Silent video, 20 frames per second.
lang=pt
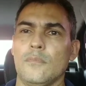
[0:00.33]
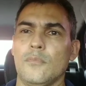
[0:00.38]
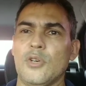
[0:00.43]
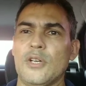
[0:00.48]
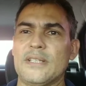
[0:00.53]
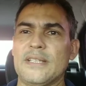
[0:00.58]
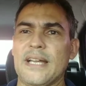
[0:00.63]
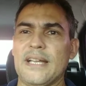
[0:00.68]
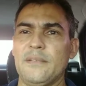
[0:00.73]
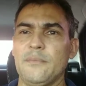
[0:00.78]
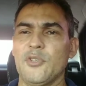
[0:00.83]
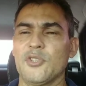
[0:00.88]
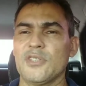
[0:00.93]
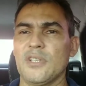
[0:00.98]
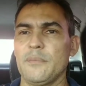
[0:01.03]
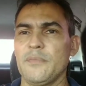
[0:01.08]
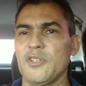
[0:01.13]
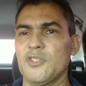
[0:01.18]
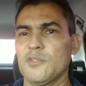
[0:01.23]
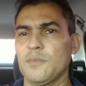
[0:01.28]
Boa tarde,
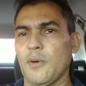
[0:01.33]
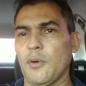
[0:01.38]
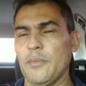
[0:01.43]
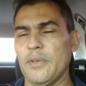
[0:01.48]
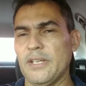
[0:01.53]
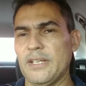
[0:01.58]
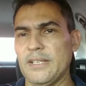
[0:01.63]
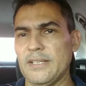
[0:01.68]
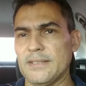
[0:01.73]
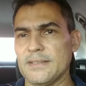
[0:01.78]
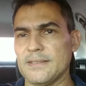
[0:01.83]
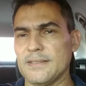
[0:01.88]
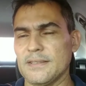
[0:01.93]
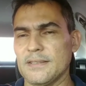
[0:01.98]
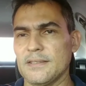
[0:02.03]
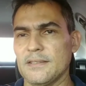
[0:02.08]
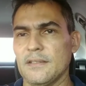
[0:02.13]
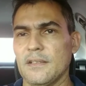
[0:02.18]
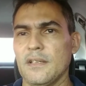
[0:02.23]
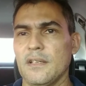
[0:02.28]
meus amigos
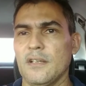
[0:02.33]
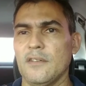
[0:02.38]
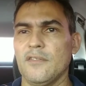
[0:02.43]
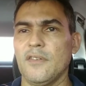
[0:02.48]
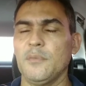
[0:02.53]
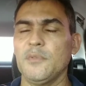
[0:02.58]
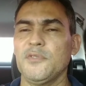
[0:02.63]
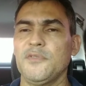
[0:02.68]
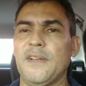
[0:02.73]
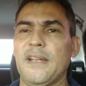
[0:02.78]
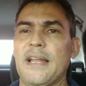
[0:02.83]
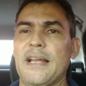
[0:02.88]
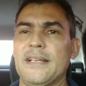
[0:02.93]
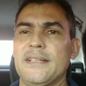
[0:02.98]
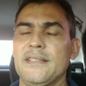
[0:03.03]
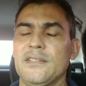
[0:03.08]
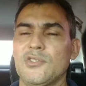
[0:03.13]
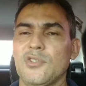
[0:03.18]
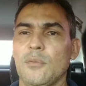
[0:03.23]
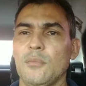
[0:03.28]
palmeirenses. Vamos falar
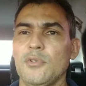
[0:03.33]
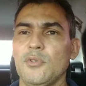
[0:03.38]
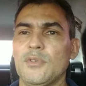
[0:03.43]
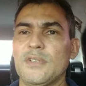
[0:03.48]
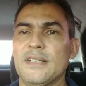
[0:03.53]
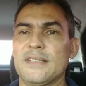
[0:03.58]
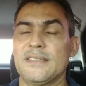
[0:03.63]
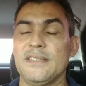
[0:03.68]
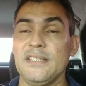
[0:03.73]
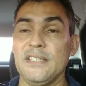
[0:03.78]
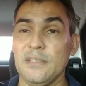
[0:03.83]
aqui sobre Lucas